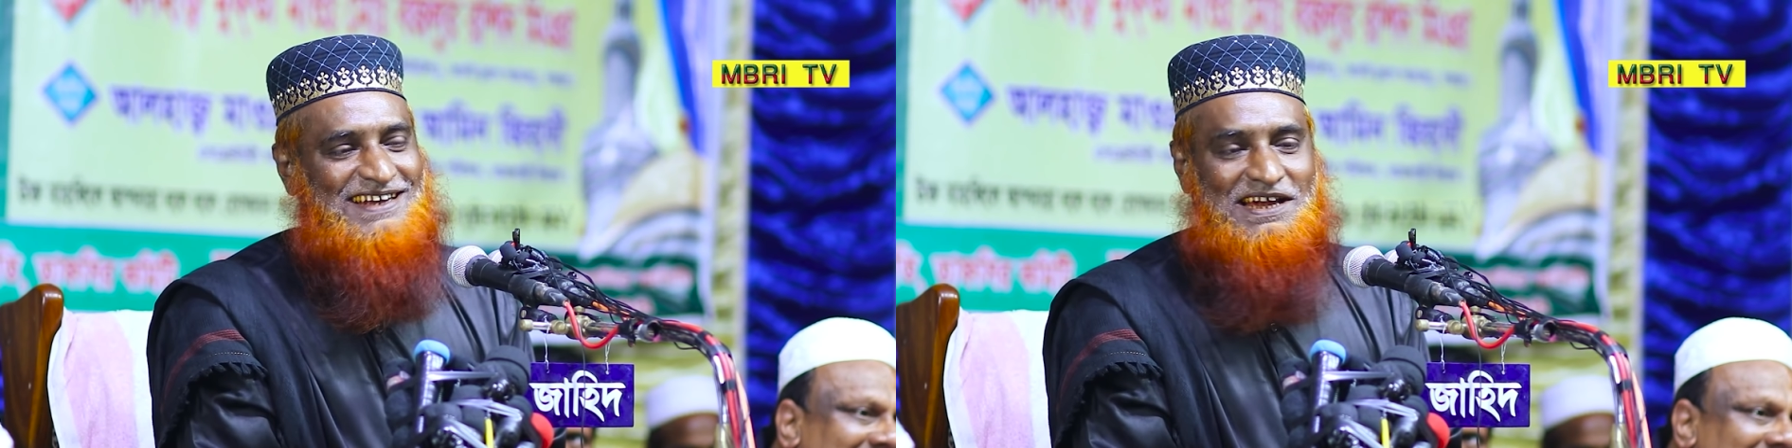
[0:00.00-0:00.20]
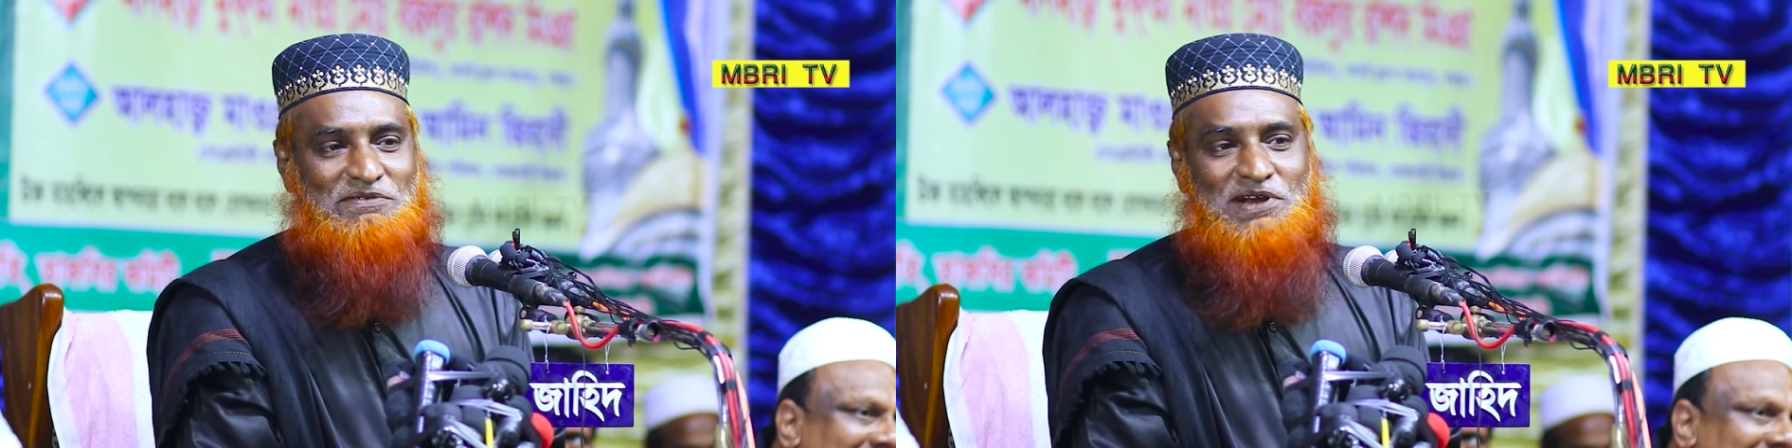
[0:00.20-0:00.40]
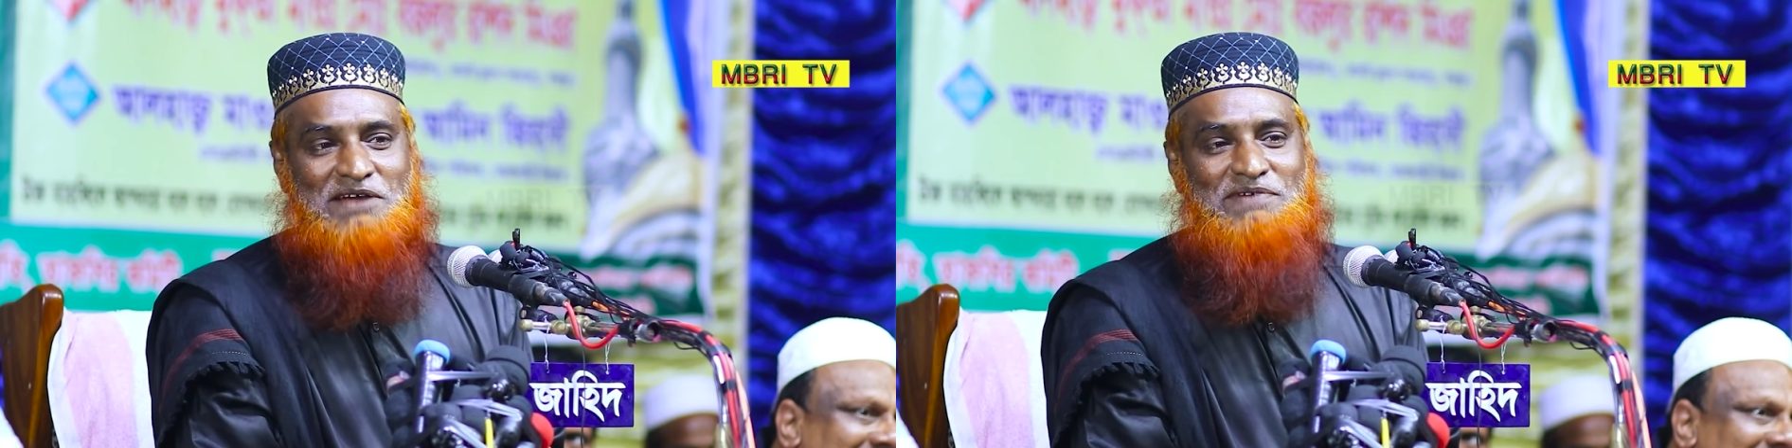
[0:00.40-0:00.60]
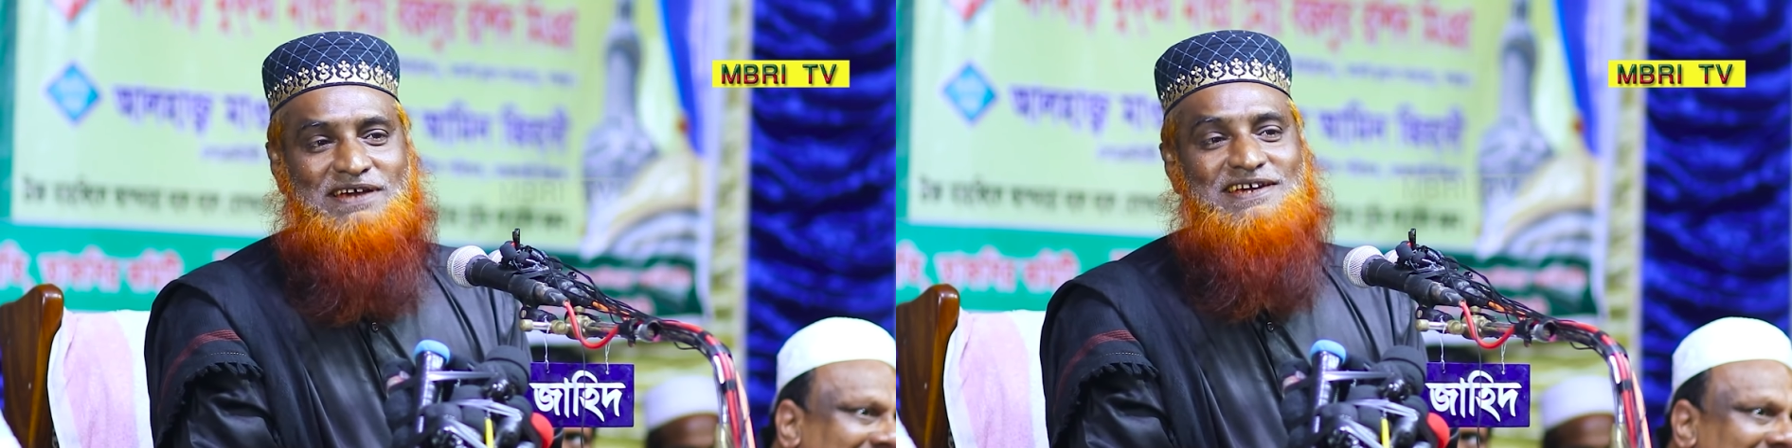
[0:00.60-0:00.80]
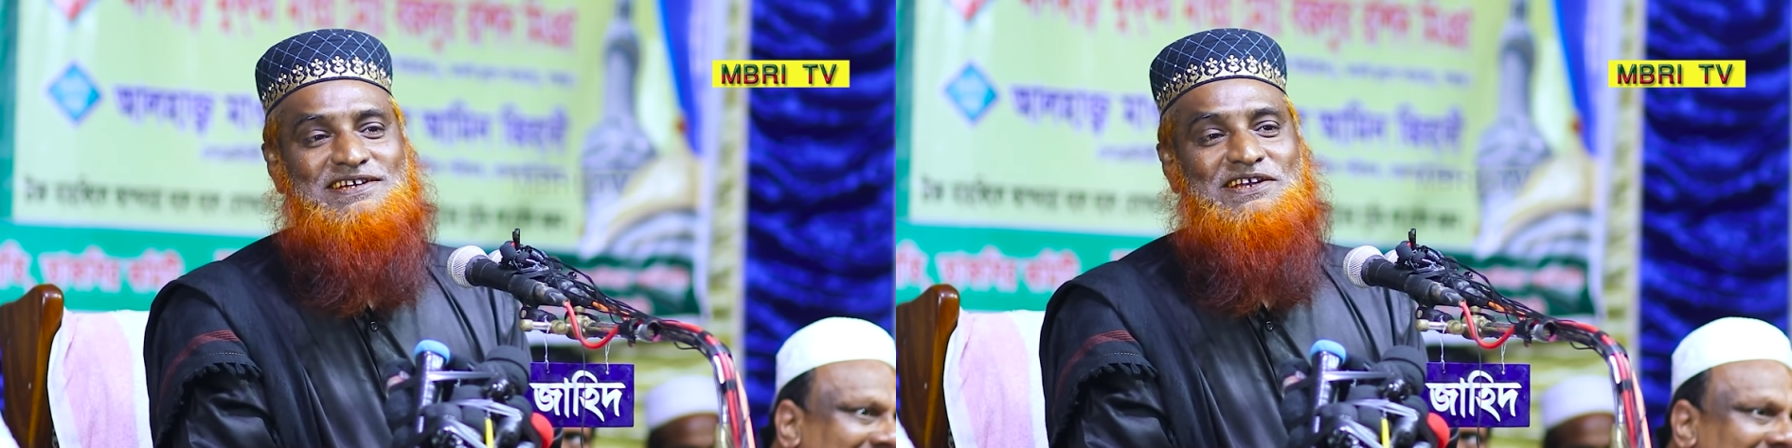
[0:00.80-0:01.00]
একা বললাম
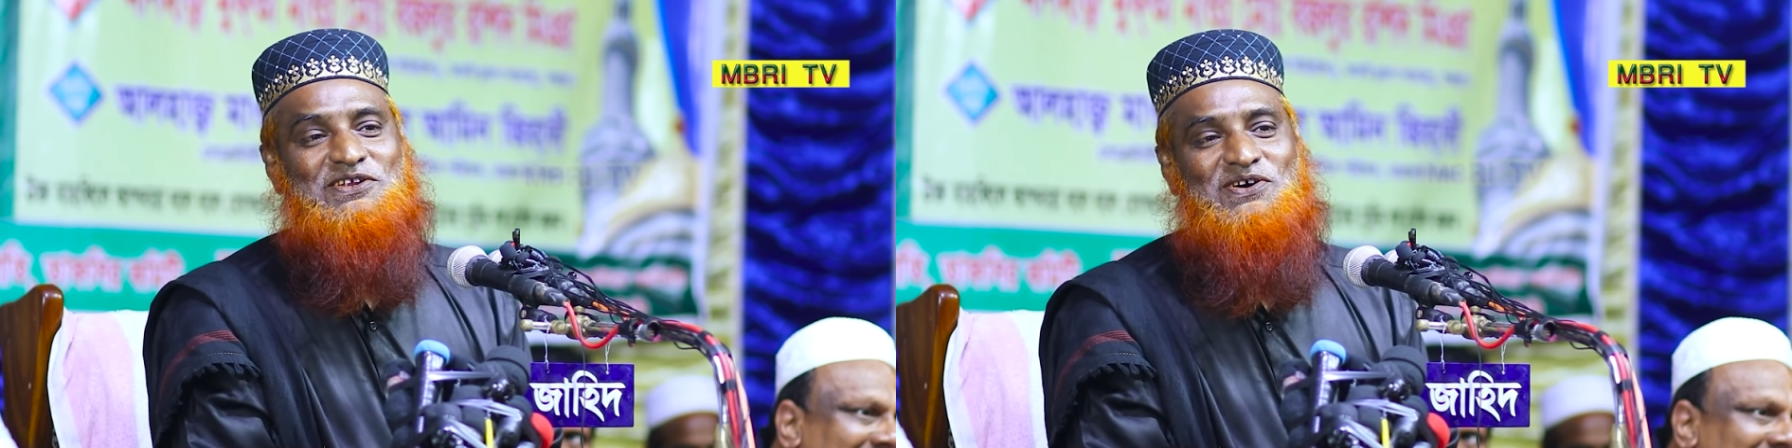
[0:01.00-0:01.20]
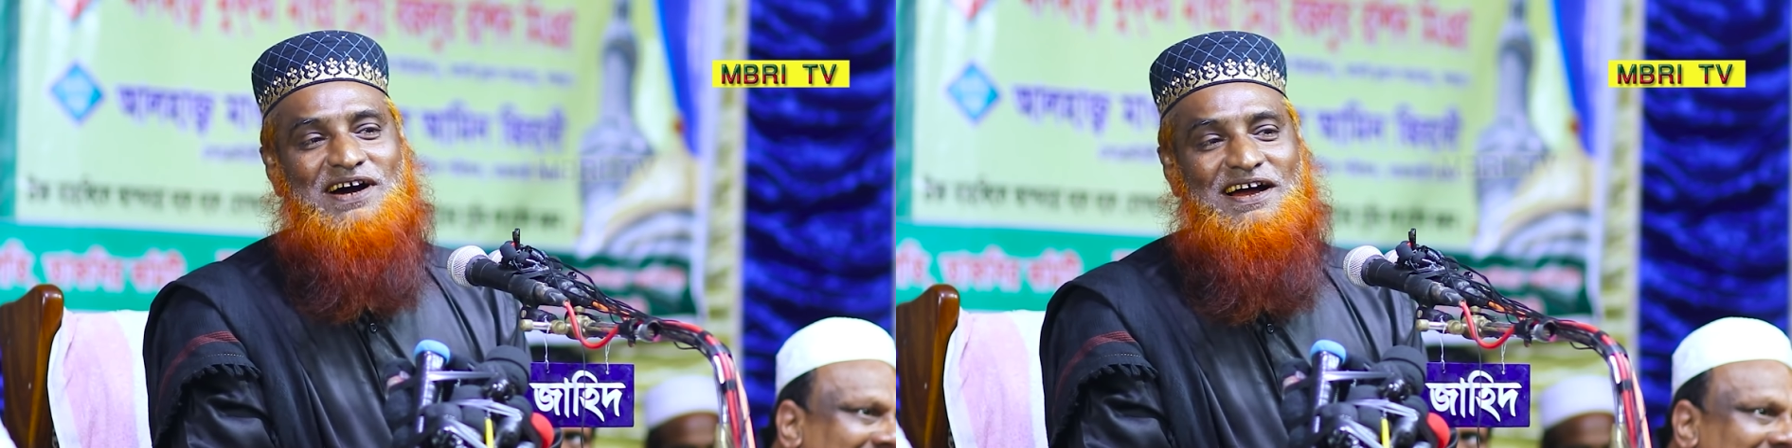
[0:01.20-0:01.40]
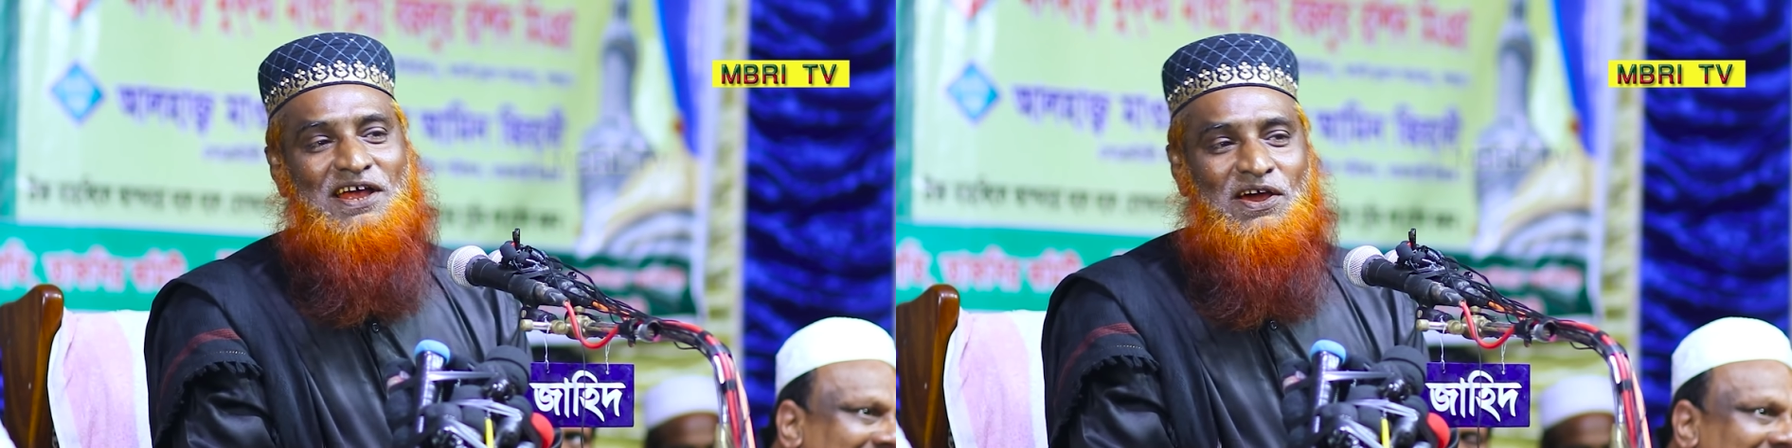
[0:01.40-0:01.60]
ভাই কিসের দোয়া